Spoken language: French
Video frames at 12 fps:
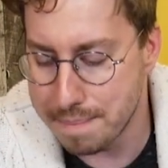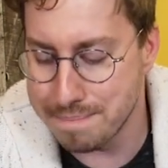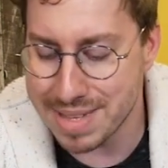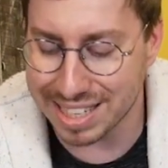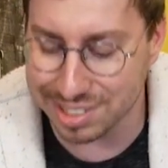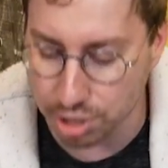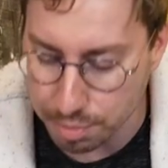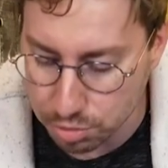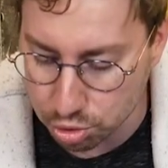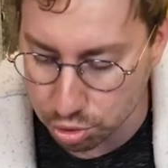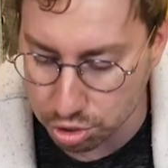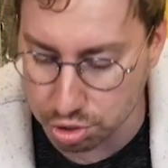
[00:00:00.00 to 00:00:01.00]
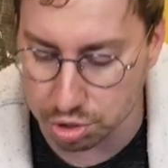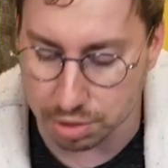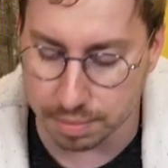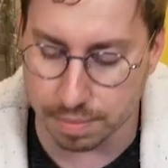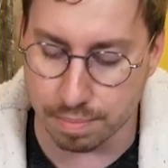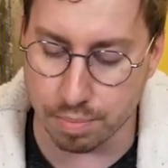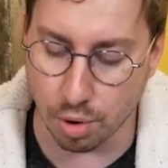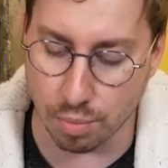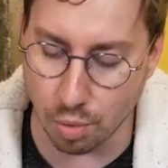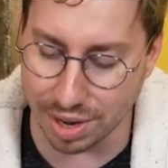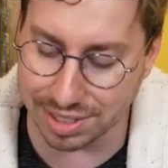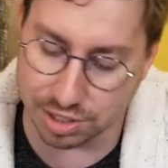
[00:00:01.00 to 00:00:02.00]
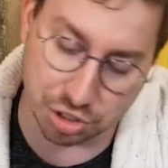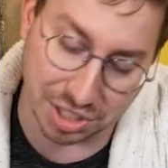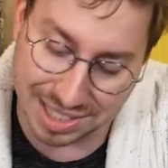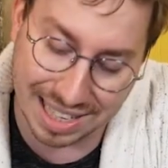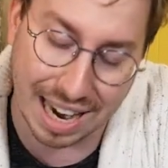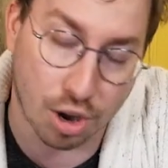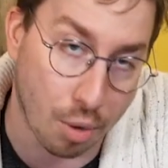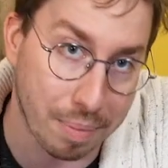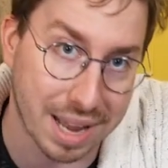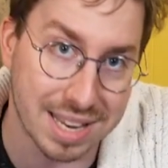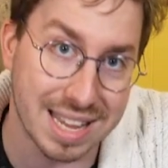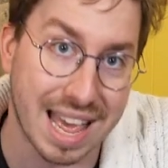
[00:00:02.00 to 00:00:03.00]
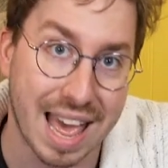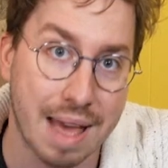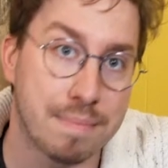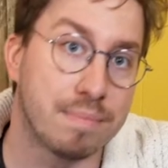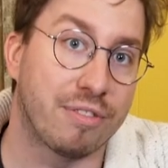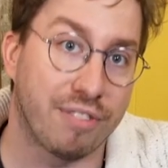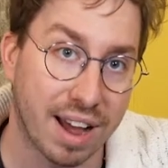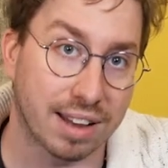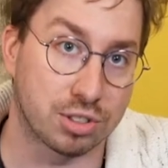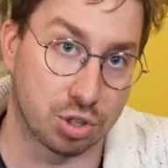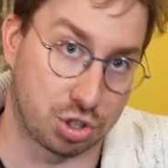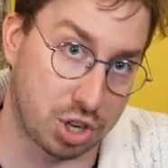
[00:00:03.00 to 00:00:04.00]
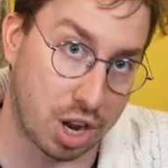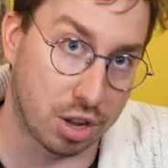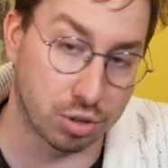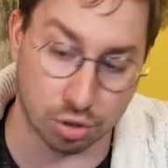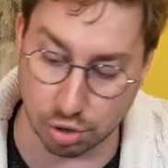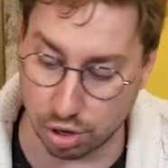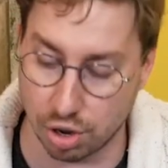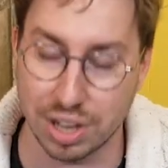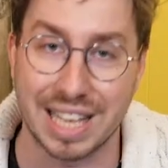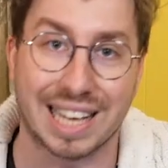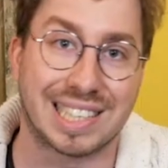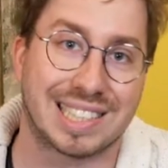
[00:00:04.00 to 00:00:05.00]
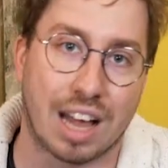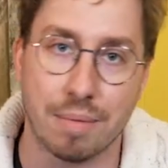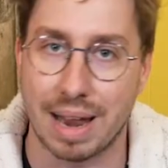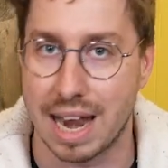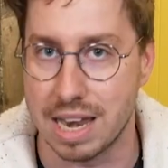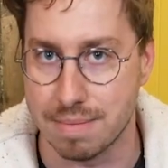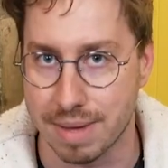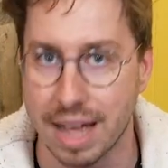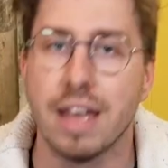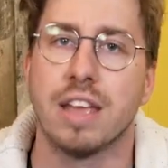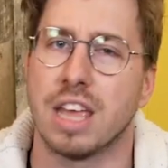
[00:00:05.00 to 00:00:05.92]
Mais somme toute, pour moi, je sais que la compagnie aime faire ce genre de truc-là qui ressemble à l'aliment.